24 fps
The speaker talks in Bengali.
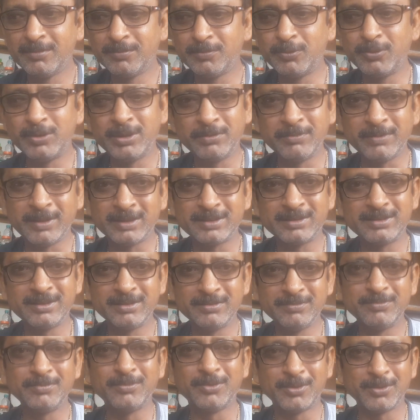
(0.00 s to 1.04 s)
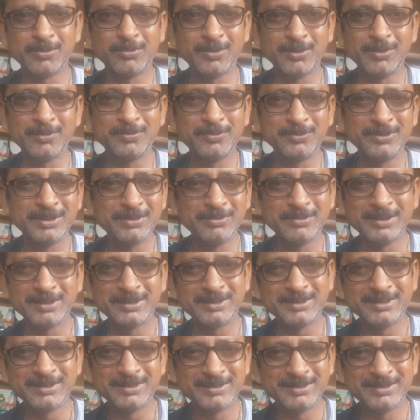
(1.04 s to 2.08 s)
পুঁটি মাছ বড় বড় পুঁটি
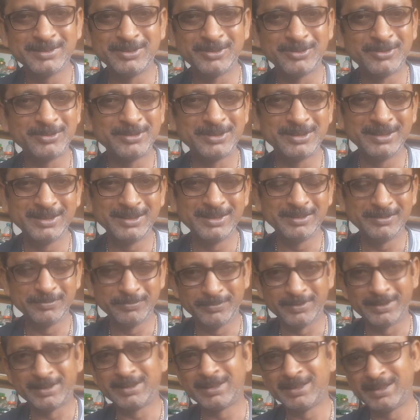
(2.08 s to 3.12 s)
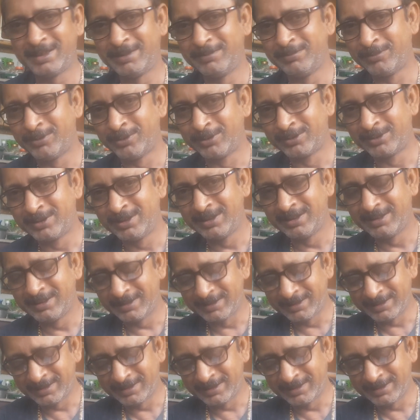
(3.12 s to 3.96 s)
মাছ ধরছি পেটে ডিম ভর্তি